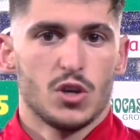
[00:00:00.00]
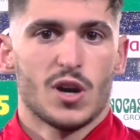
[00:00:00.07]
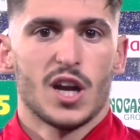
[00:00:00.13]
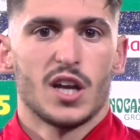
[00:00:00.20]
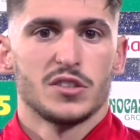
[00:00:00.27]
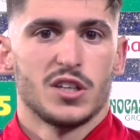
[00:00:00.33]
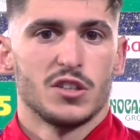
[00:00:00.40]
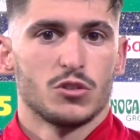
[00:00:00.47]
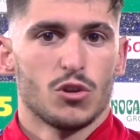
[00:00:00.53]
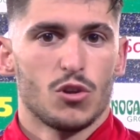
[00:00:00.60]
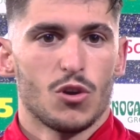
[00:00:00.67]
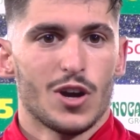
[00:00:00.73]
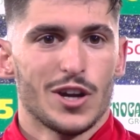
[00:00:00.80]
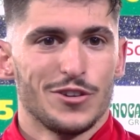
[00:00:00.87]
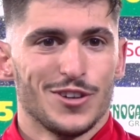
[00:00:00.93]
ojalá sean
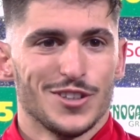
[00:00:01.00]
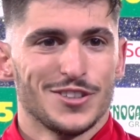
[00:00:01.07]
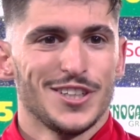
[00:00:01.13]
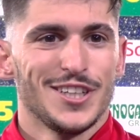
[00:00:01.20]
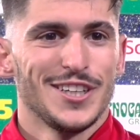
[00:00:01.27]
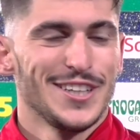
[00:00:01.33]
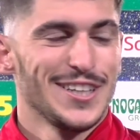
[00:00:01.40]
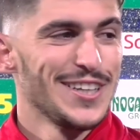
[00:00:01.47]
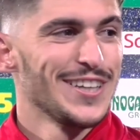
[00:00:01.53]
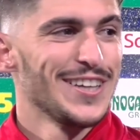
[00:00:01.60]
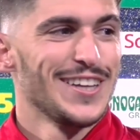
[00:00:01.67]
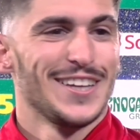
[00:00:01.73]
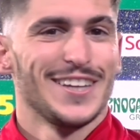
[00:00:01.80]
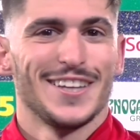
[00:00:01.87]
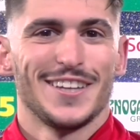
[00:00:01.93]
todos los años así
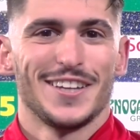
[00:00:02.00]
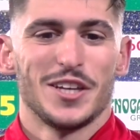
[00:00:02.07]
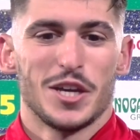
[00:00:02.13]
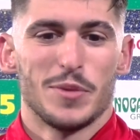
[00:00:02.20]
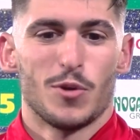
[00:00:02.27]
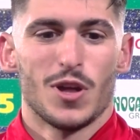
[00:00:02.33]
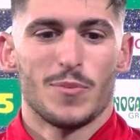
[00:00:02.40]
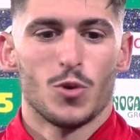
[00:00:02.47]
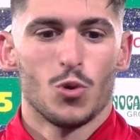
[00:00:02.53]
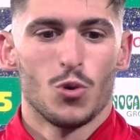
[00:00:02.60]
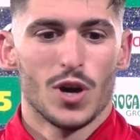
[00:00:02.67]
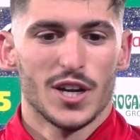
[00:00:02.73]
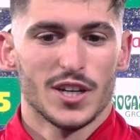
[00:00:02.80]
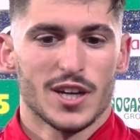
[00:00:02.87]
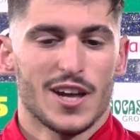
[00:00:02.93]
y podamos
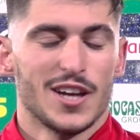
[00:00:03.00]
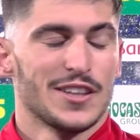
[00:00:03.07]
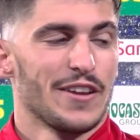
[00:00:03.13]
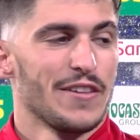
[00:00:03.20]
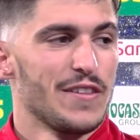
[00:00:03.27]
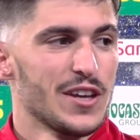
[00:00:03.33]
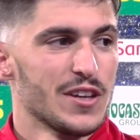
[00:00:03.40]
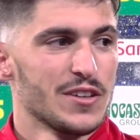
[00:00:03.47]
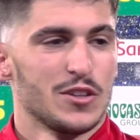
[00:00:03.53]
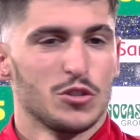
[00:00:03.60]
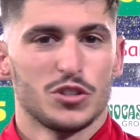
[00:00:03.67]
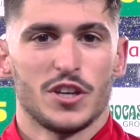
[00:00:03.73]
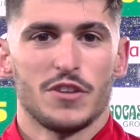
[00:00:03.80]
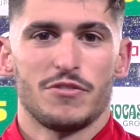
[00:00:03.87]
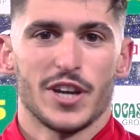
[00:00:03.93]
jugar cada tres días.
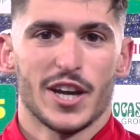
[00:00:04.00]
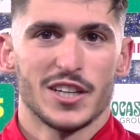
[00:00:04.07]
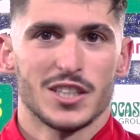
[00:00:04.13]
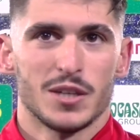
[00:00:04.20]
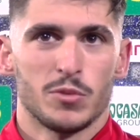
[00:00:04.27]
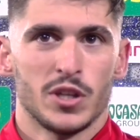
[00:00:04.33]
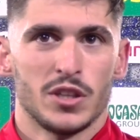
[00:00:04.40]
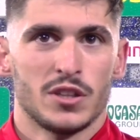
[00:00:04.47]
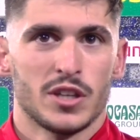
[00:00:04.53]
Eso significa que estamos en